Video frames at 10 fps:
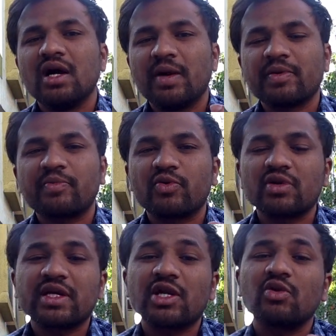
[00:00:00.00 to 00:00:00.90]
आपका
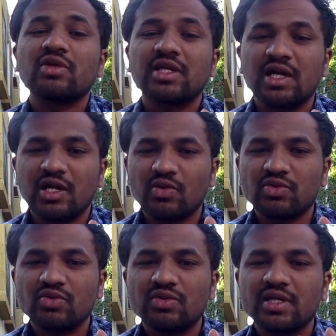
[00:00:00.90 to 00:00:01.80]
प्रोडक्ट कैटलॉग दिखाना हो
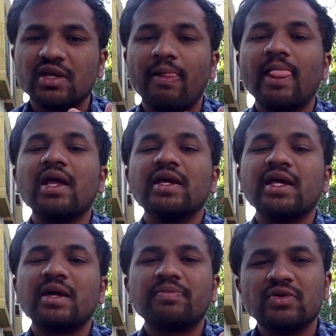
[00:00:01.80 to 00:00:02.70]
तो ठीक है
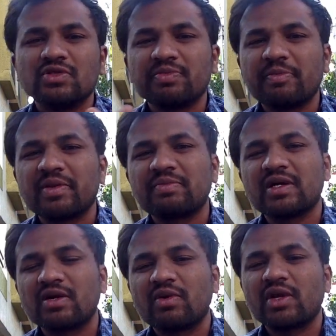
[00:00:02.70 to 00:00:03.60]
एक आप न्यूज़पेपर में
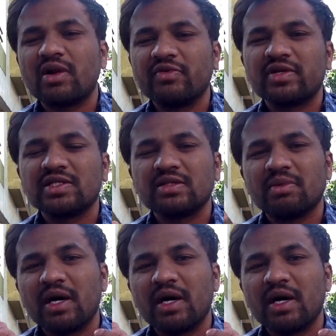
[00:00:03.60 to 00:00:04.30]
करवा रहे हो एडवर्टीजिंग में